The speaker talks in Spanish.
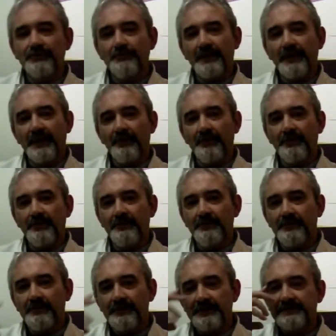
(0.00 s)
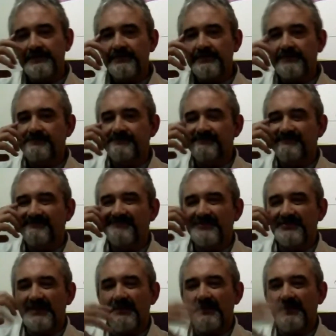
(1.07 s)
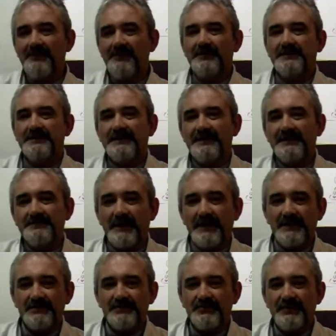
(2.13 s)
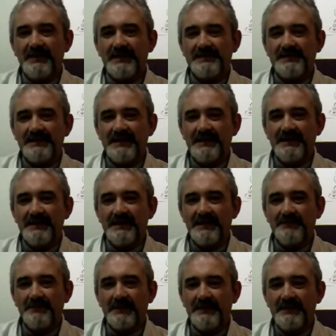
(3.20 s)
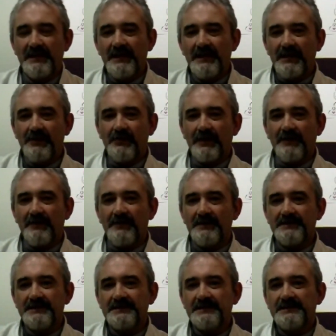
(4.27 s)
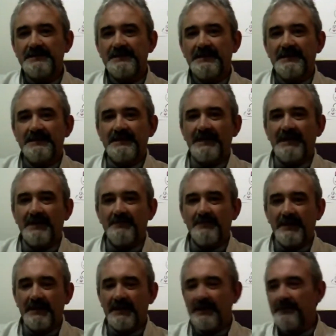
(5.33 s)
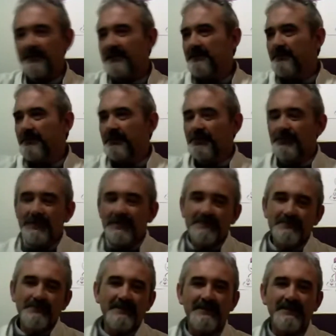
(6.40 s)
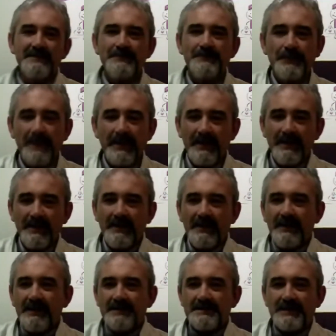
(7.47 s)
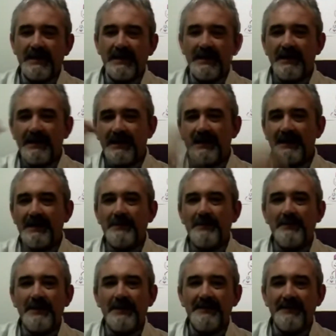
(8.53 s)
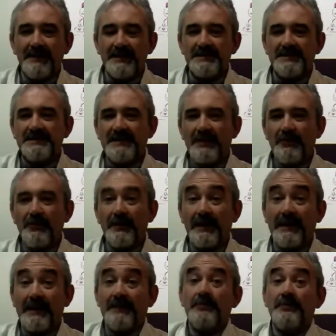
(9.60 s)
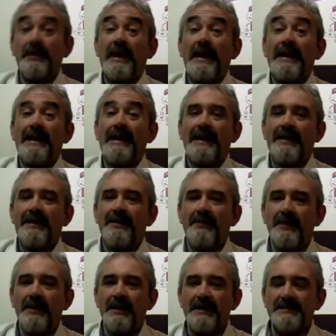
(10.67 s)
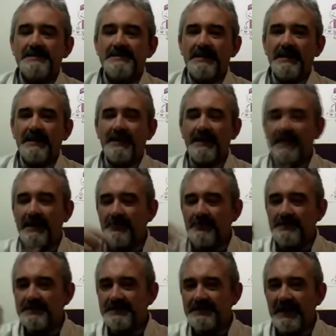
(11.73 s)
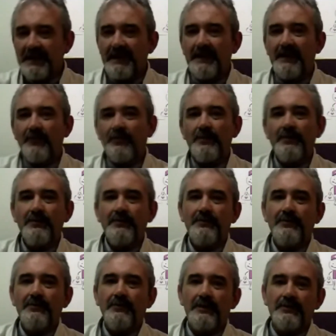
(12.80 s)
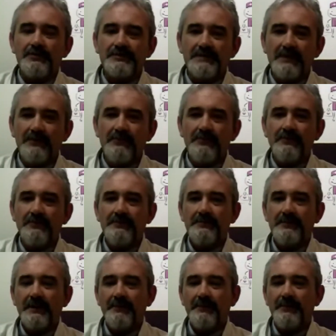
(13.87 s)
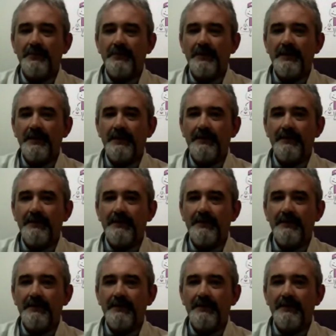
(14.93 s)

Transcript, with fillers: precaución con esto, muchas veces lo que se disparan son las señales de alarma y lo que hacen es que esas señales de alarma que vienen por todas partes sacan a la mamá de ese estado de relajación en el que debería estar y ahí es donde está el ruido o el obstáculo que puede